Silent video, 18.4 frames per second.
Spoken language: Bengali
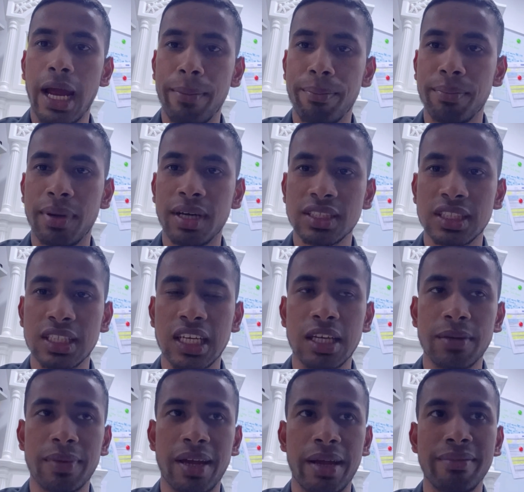অ্যাম্বাসি
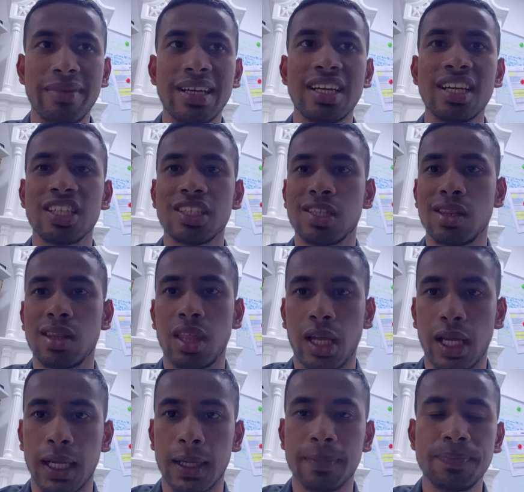কিংবা ইমিগ্রেশন
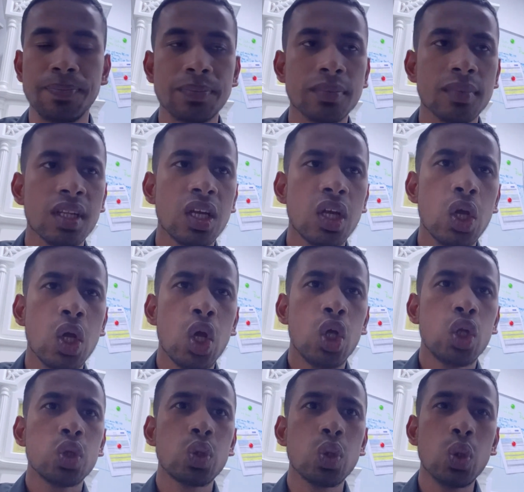থেকে
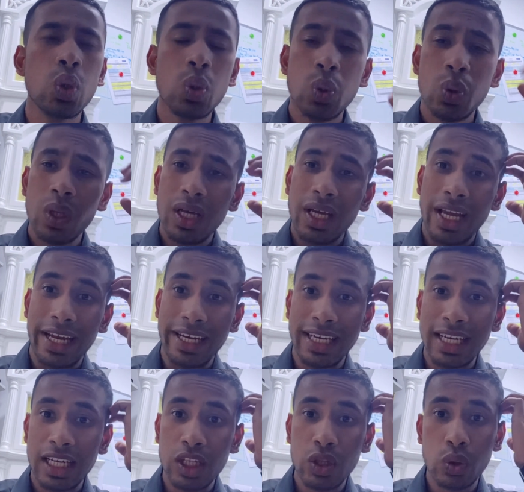তো
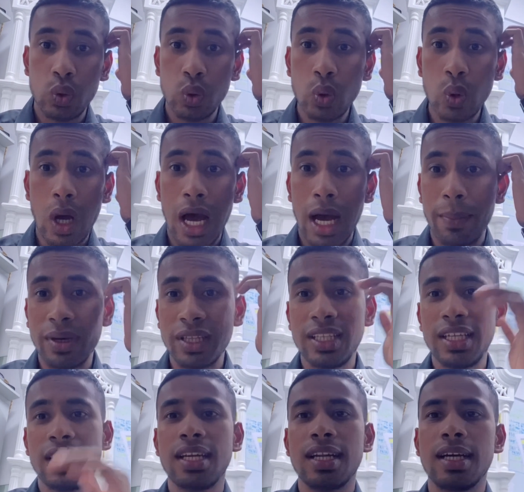এটা কিন্তু
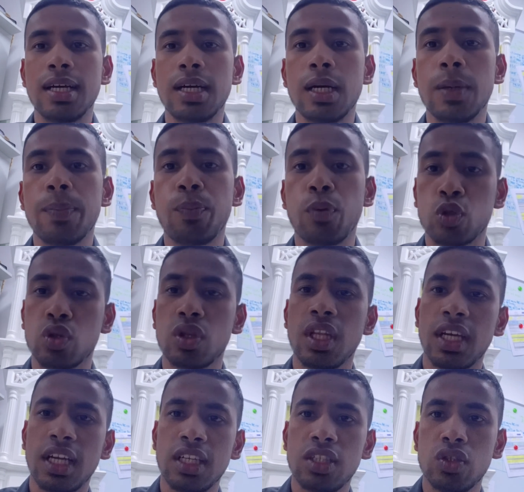আমাদের
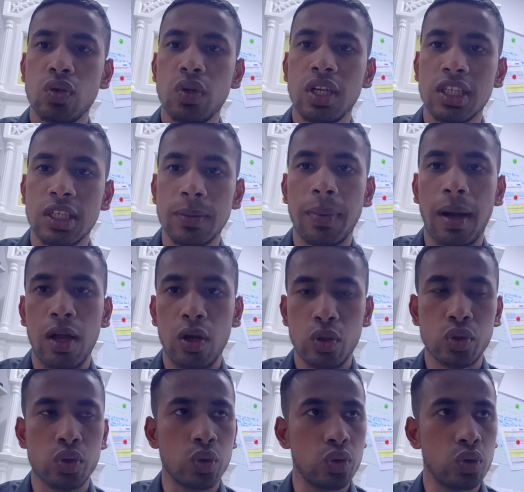প্রত্যেকের জন্য একটি
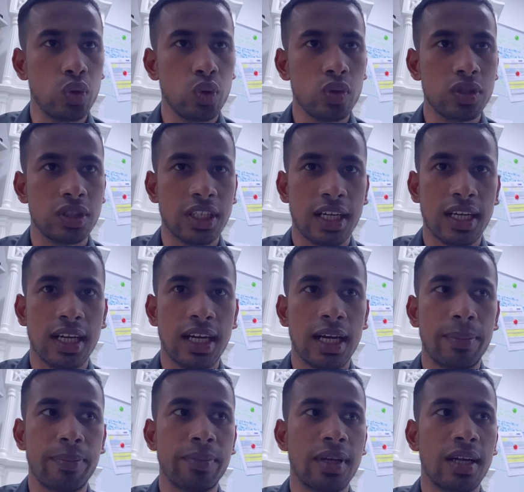ভালো সুযোগ যারা
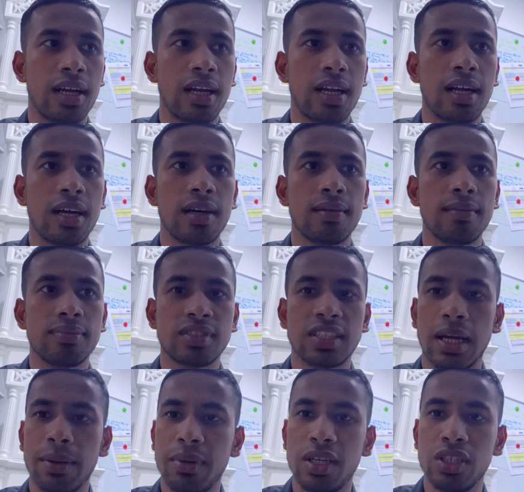আপনার
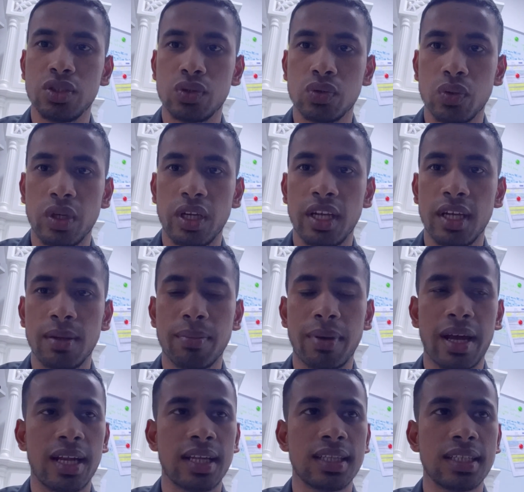ট্রাভেল হিস্টোরি
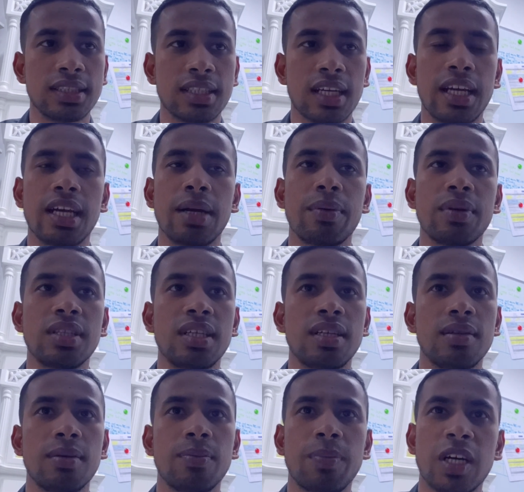বাড়াতে চাই
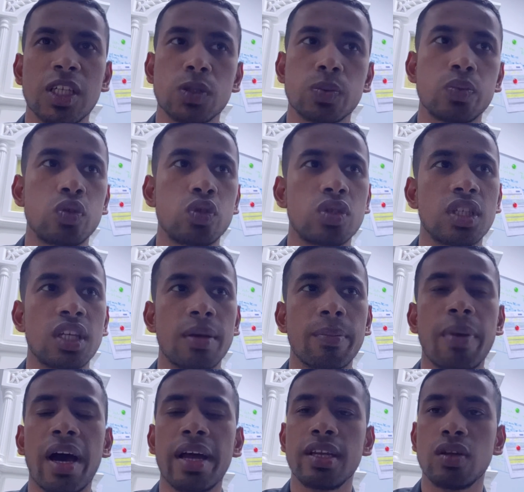আমাদের পাসপোর্টে
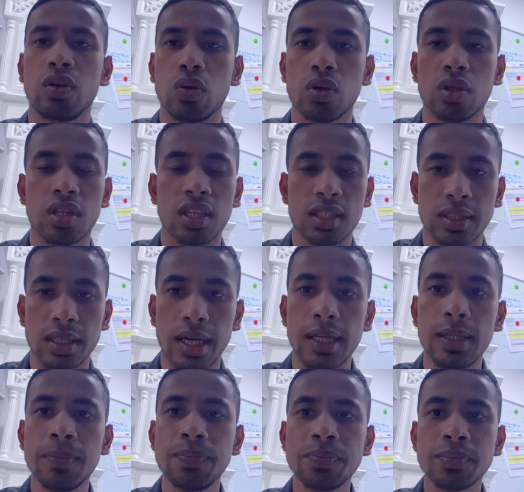ভারী করতে চাই